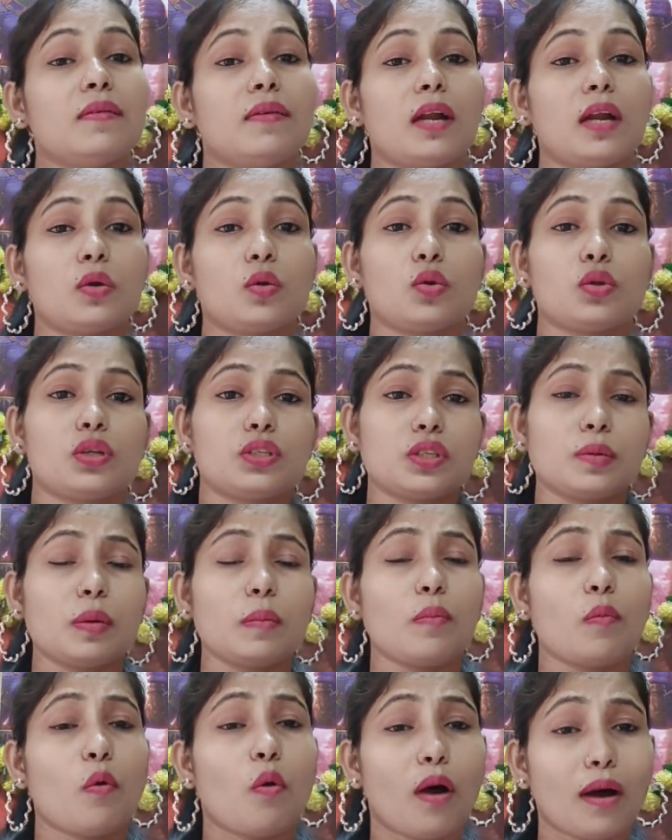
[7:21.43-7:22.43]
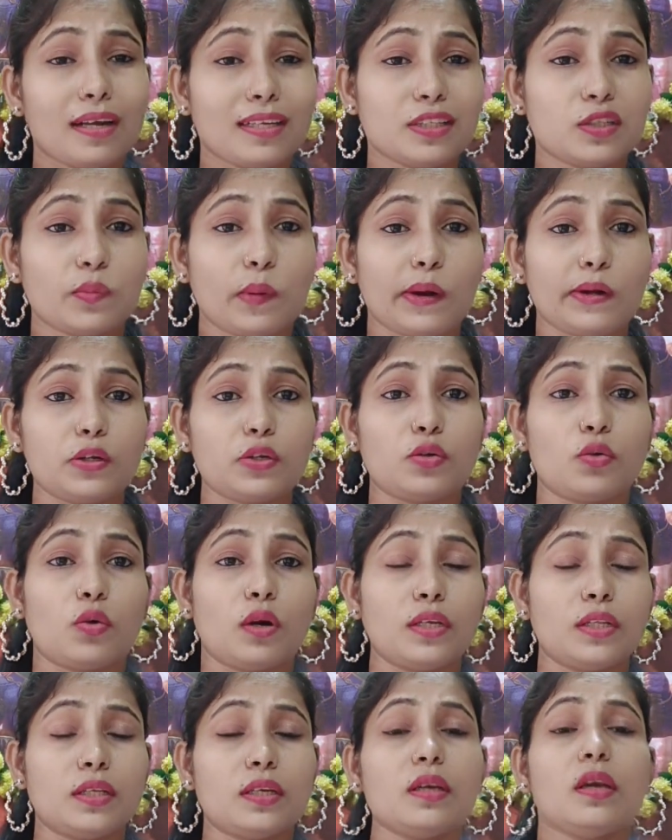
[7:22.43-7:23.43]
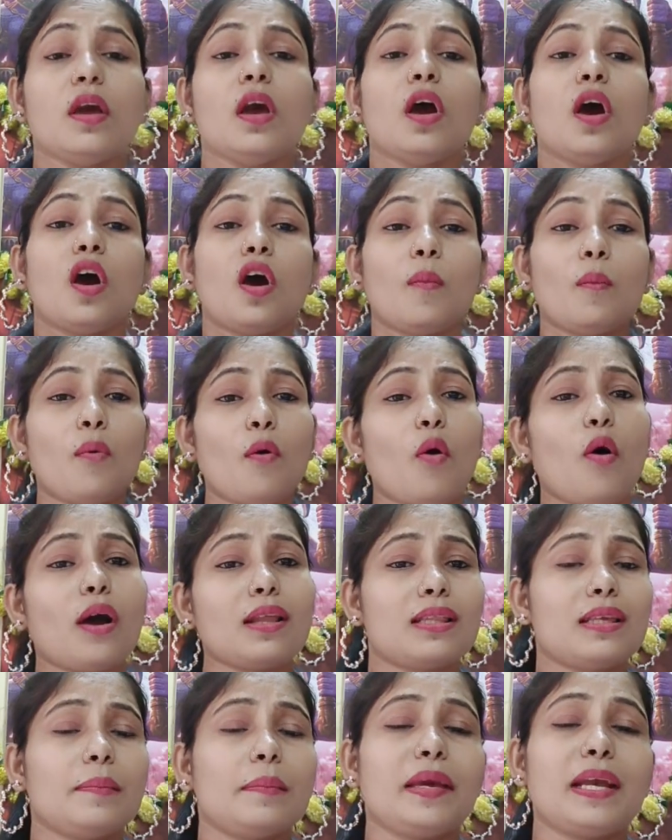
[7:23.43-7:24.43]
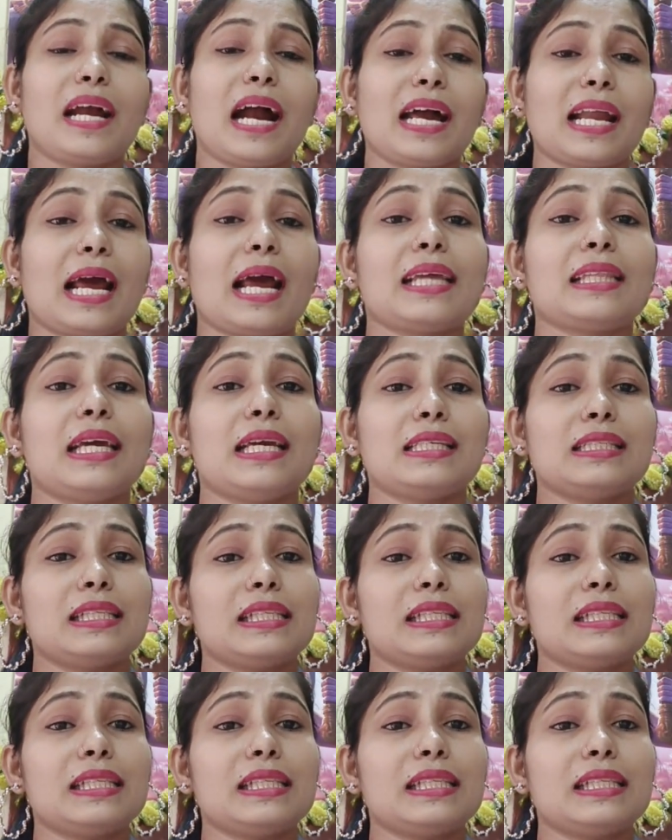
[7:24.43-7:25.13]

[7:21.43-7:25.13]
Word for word: ये वाला कुर्ते से मैं बहुत डिसअपॉइंटेड हो गई थी और बहुत ही बेकार आया था